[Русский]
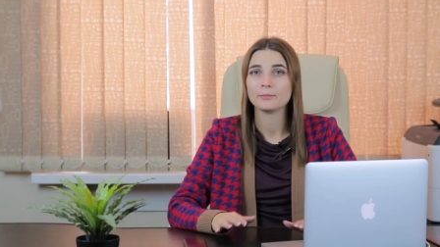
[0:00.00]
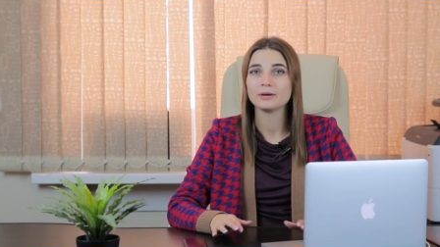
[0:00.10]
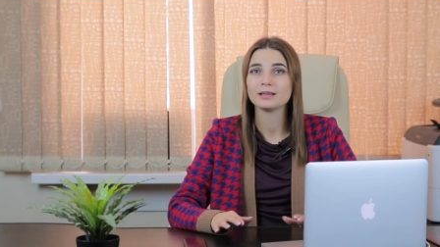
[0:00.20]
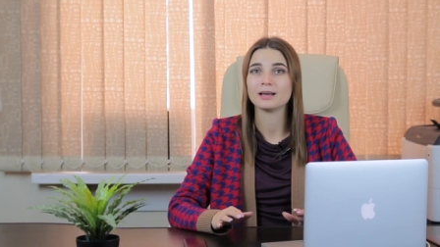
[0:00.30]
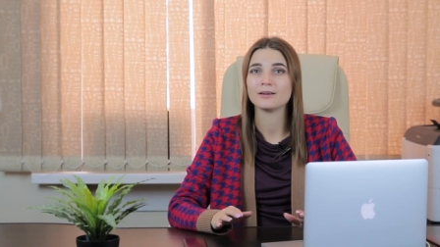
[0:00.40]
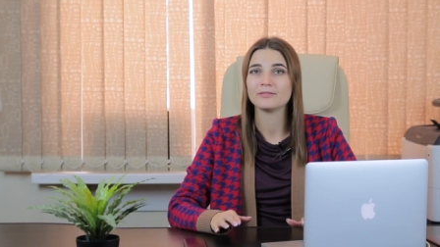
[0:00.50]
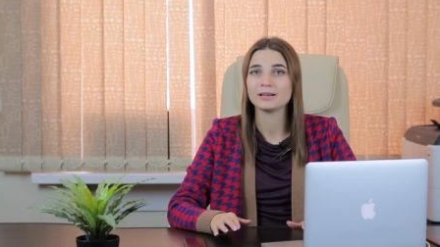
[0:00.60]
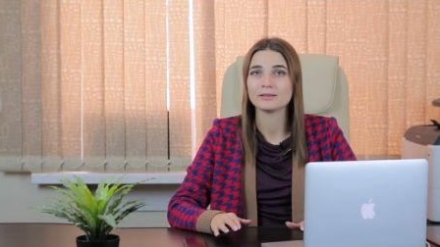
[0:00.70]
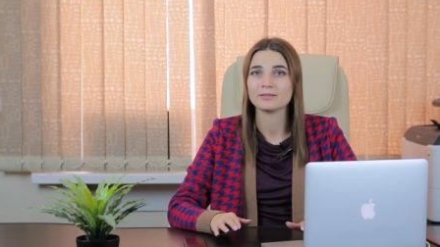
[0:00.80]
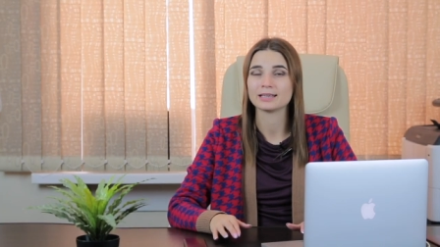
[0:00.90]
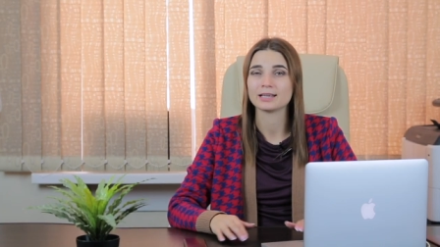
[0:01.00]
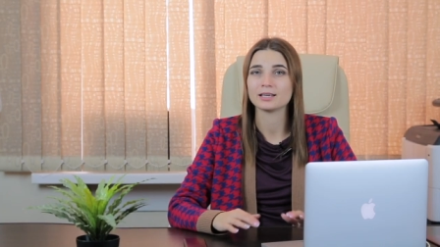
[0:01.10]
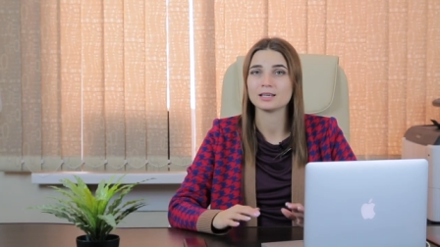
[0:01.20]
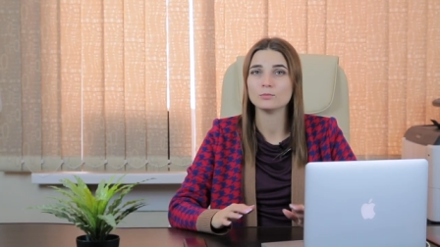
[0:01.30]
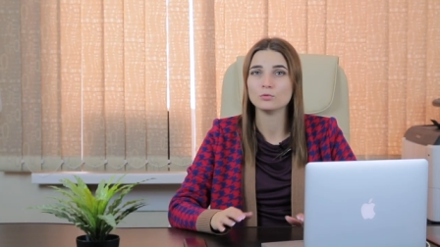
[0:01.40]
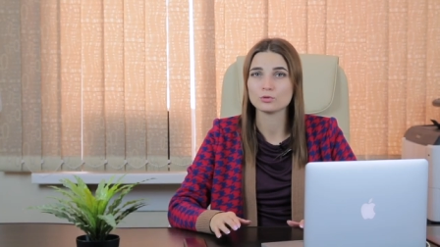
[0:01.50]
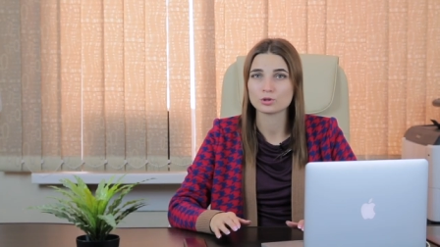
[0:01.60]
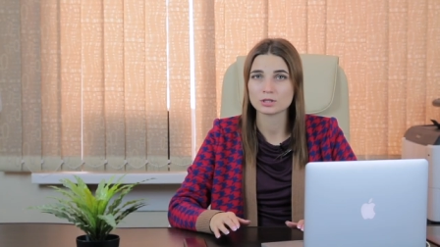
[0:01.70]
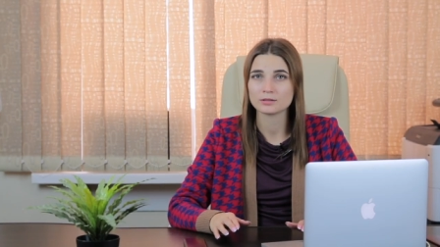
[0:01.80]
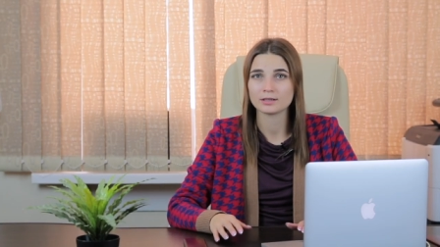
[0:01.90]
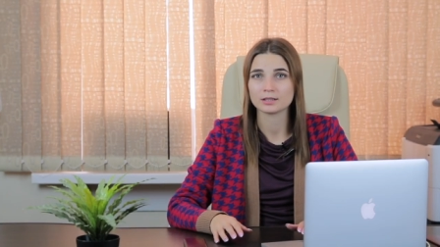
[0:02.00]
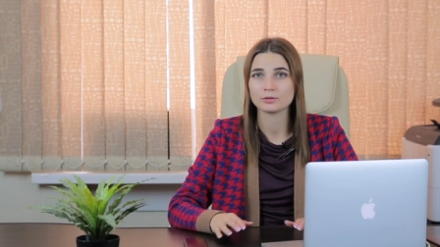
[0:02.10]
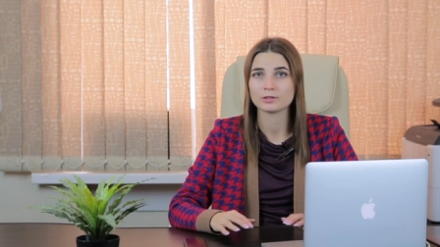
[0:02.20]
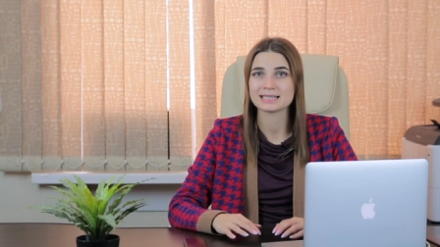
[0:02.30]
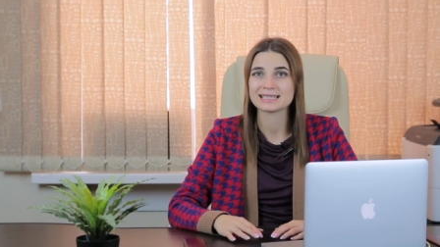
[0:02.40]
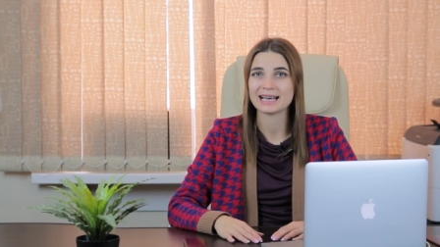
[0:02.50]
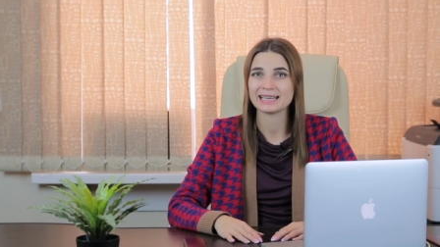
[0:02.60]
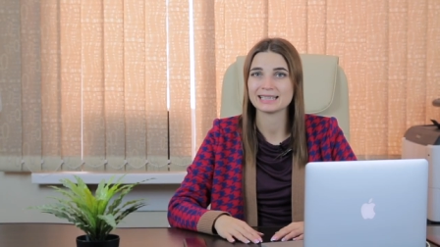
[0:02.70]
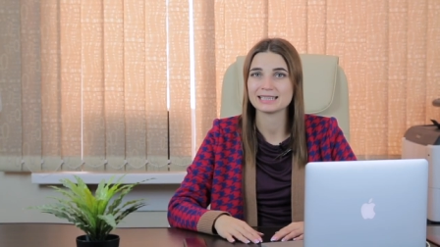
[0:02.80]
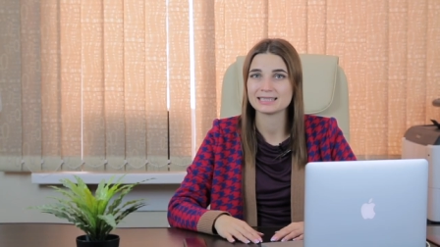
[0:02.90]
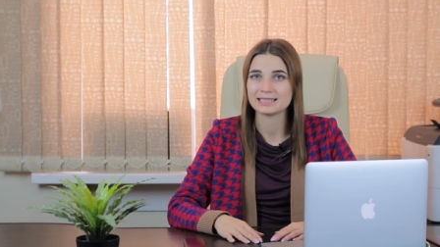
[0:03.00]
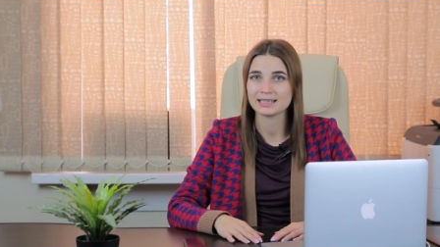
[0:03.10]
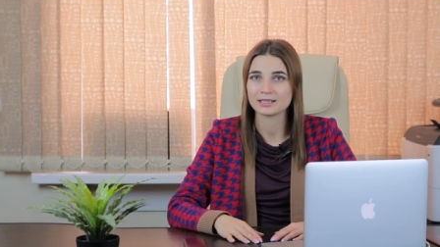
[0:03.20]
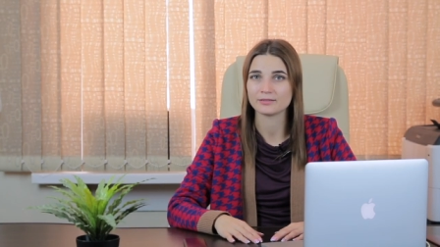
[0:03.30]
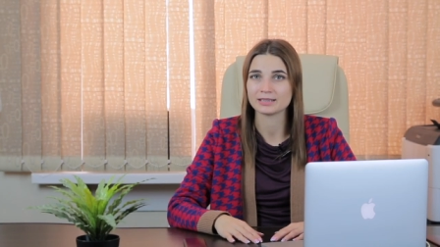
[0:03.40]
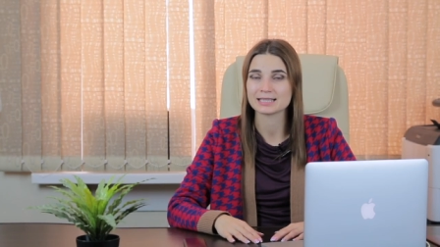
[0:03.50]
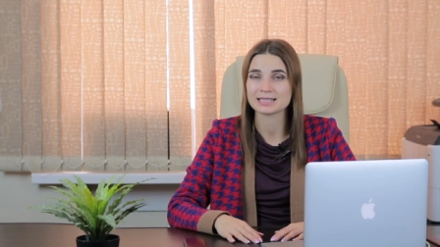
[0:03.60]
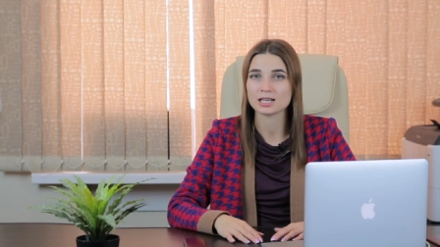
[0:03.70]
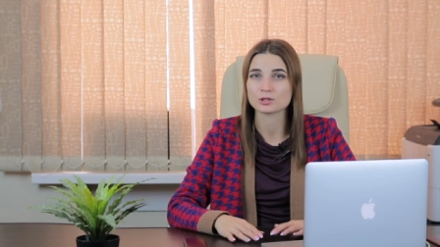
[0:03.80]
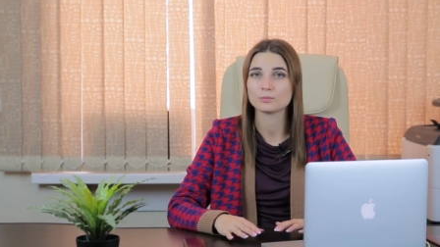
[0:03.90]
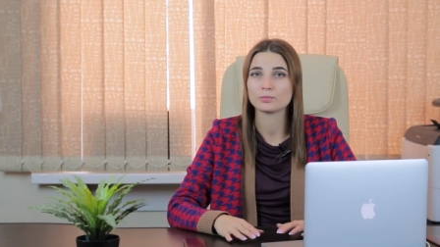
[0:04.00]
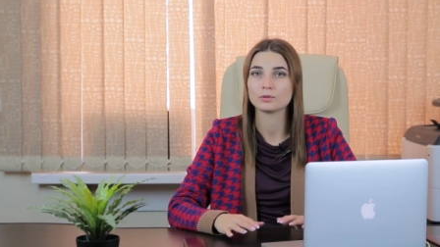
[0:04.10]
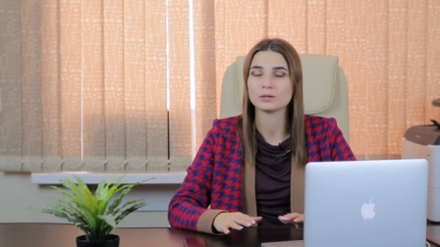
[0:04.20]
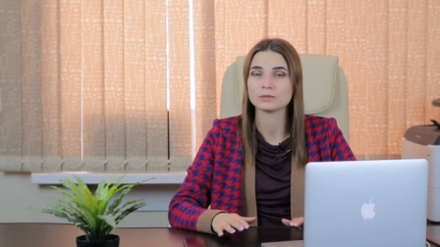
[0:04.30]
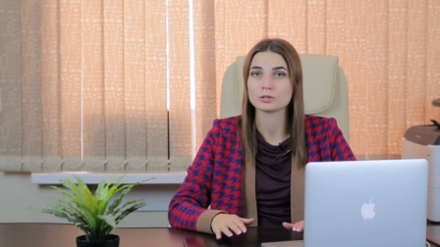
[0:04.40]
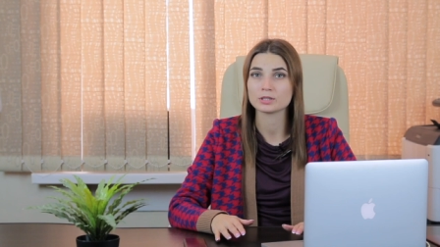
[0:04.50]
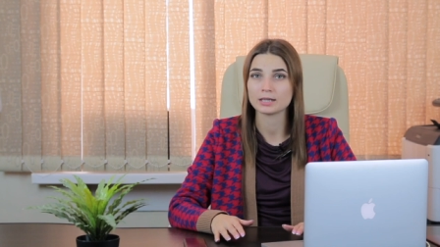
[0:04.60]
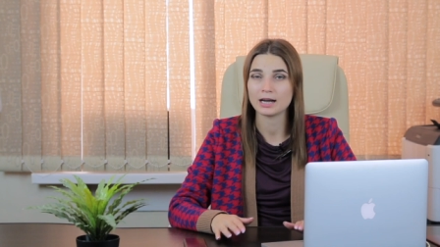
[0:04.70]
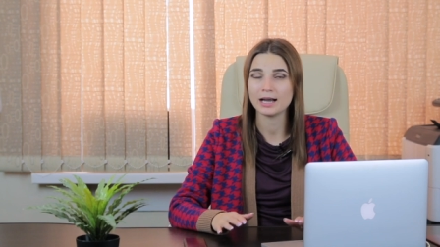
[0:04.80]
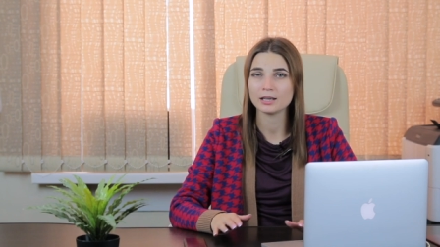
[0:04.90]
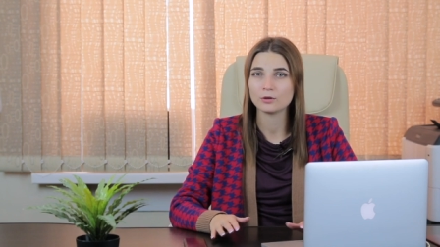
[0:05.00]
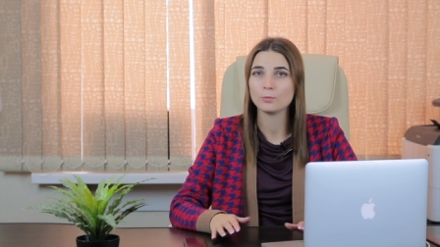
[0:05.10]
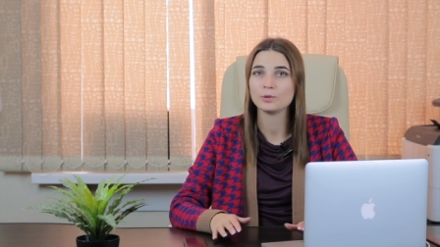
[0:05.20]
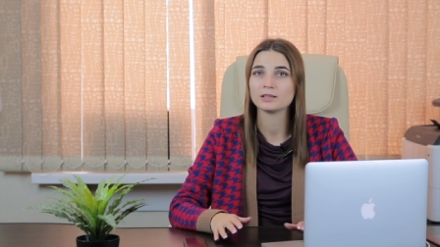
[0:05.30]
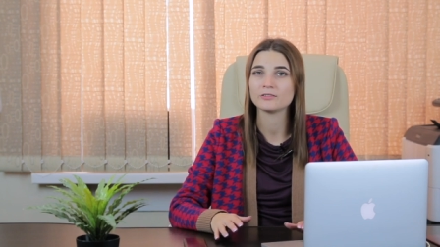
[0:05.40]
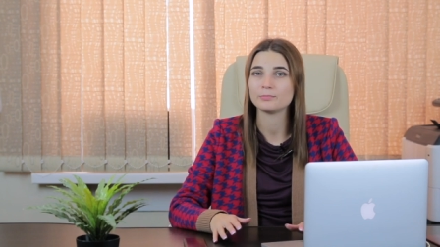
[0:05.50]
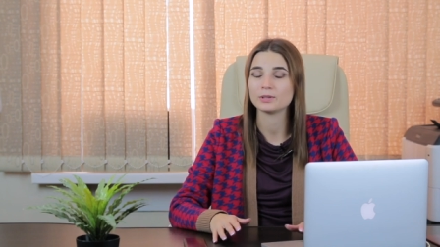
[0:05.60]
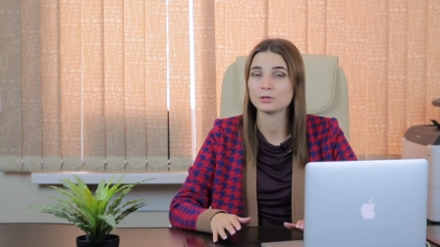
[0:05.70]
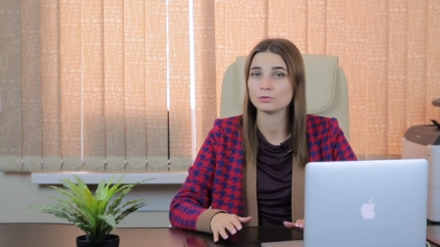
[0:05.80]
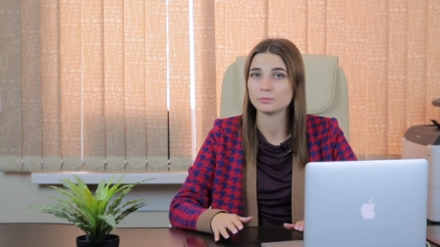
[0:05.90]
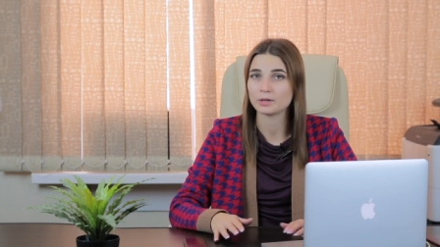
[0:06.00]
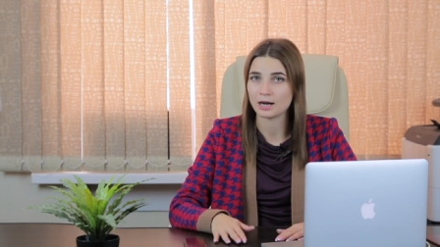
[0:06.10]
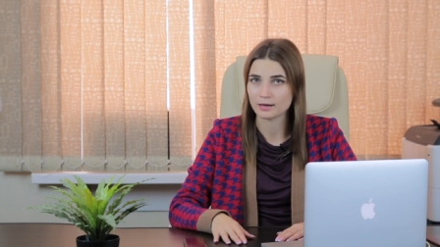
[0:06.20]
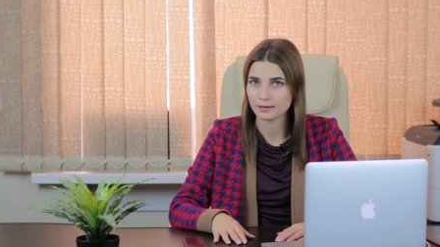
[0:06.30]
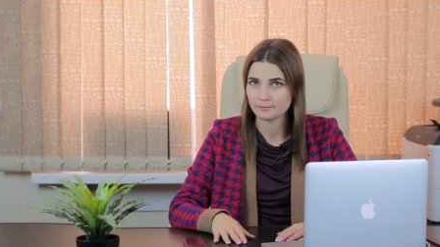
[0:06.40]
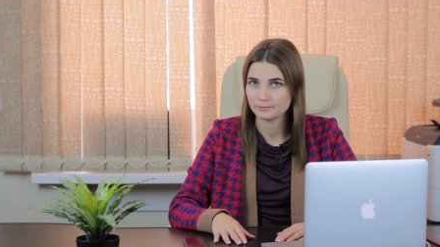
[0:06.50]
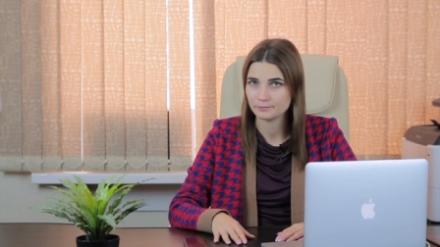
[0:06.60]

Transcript: было выявлено имущество, которое зарегистрировано за супругом должника и куплено в период брака.